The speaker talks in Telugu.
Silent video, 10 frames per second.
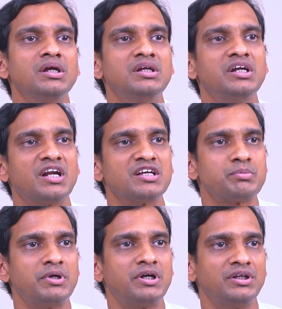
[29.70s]
కిడ్నీ
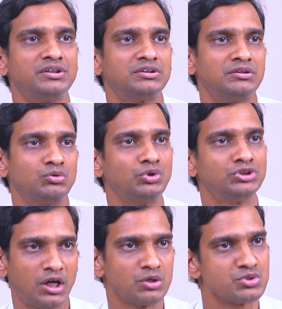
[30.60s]
ట్రాన్స్ప్లాంటేషన్
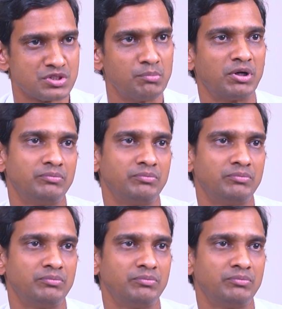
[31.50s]
గురించి ఆలోచిస్తాం